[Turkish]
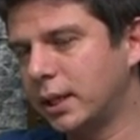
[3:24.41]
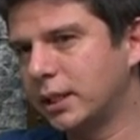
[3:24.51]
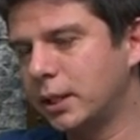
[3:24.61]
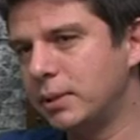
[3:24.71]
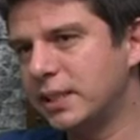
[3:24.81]

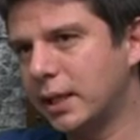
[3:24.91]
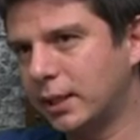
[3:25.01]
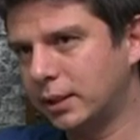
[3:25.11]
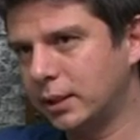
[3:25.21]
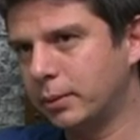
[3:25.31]
Yani kemiğin
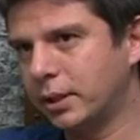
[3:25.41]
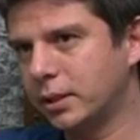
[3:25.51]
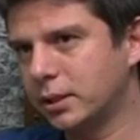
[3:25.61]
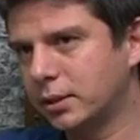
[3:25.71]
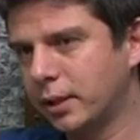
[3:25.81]
sertliğine
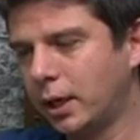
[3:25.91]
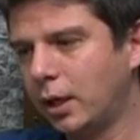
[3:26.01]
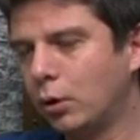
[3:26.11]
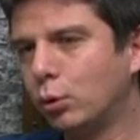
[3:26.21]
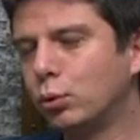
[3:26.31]
bakarız.
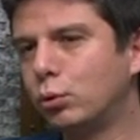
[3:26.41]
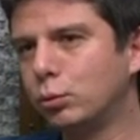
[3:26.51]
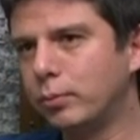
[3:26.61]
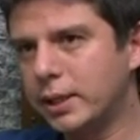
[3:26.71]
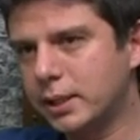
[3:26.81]
O
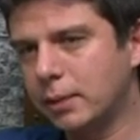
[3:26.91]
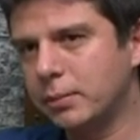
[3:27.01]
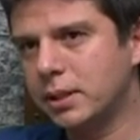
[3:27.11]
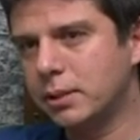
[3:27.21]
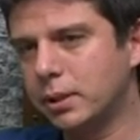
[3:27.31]
dokunun
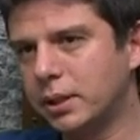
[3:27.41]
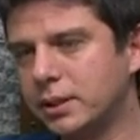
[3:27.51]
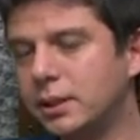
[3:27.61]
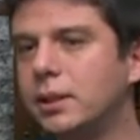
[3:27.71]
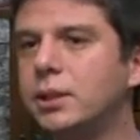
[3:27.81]
beslenmesine
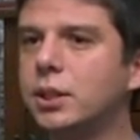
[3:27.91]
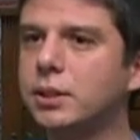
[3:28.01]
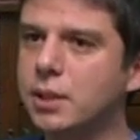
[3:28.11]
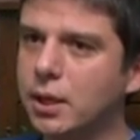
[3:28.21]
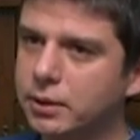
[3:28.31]
bakarız. Yine diş
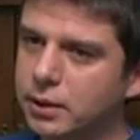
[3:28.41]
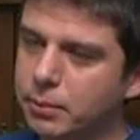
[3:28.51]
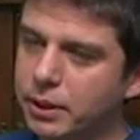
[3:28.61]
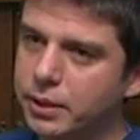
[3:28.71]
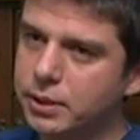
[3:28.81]
eti
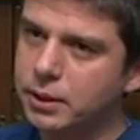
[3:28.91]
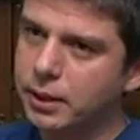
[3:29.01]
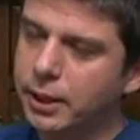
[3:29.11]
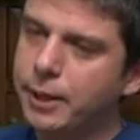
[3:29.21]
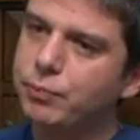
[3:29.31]
sağlığına bakarız.
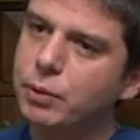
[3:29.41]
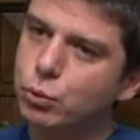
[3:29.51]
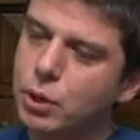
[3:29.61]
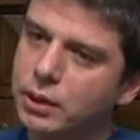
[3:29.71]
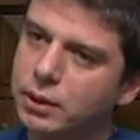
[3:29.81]

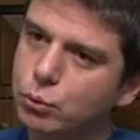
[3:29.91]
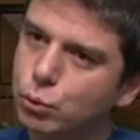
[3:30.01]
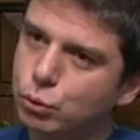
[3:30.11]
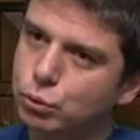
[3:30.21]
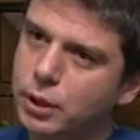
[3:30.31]
Bu şartlar
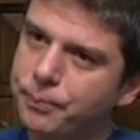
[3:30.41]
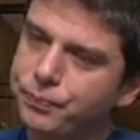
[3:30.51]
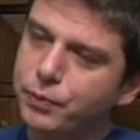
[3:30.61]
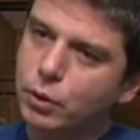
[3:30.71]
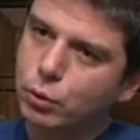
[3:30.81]
uygunsa
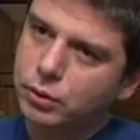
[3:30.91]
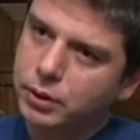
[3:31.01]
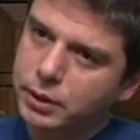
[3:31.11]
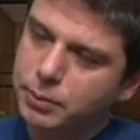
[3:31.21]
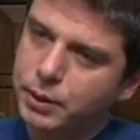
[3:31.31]

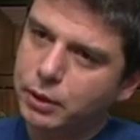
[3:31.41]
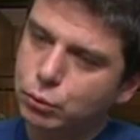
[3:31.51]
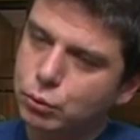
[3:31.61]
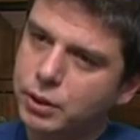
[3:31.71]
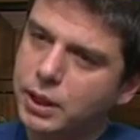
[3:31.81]
e,
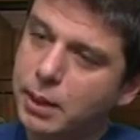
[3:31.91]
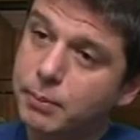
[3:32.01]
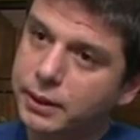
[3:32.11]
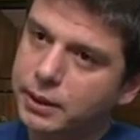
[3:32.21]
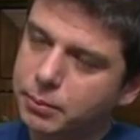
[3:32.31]
implantın üzerine
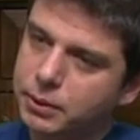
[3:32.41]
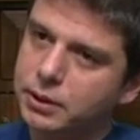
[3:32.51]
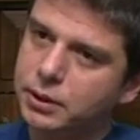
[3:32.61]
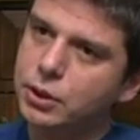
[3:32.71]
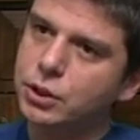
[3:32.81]
hemen de
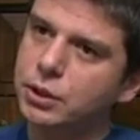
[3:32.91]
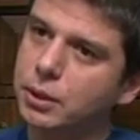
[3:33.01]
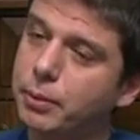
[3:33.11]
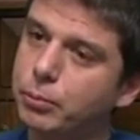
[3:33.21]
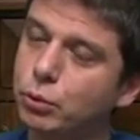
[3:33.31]
bir diş
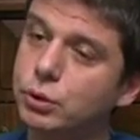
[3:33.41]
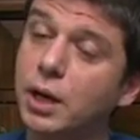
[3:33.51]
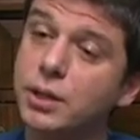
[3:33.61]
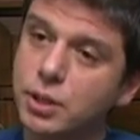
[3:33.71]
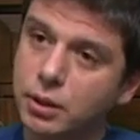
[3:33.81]
yapabiliyoruz.
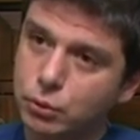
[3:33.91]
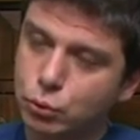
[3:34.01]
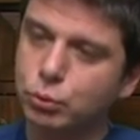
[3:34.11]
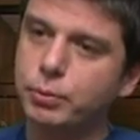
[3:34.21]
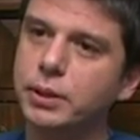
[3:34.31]
Ancak
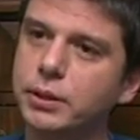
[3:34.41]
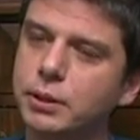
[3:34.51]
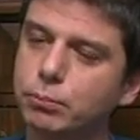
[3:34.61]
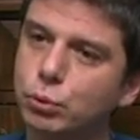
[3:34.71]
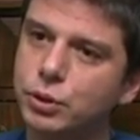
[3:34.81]
şunu
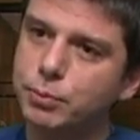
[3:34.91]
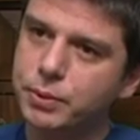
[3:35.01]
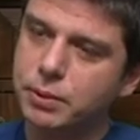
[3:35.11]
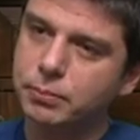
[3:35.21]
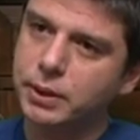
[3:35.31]
belirteyim. Bu diş
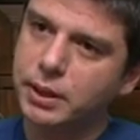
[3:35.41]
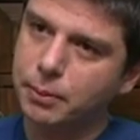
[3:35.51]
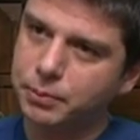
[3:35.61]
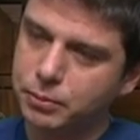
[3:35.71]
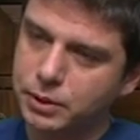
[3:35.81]
bizim
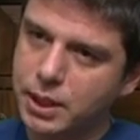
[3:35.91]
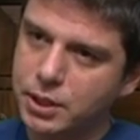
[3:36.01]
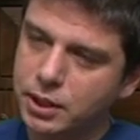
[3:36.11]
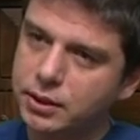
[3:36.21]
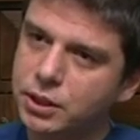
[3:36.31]
yaptığımız
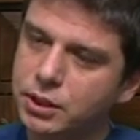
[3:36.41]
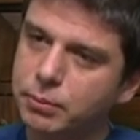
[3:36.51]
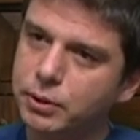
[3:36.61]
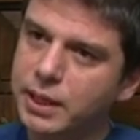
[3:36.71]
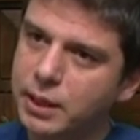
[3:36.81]
gerçek diş
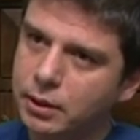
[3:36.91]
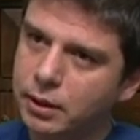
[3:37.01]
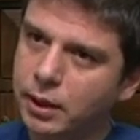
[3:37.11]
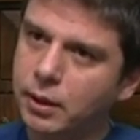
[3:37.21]
gibi değil.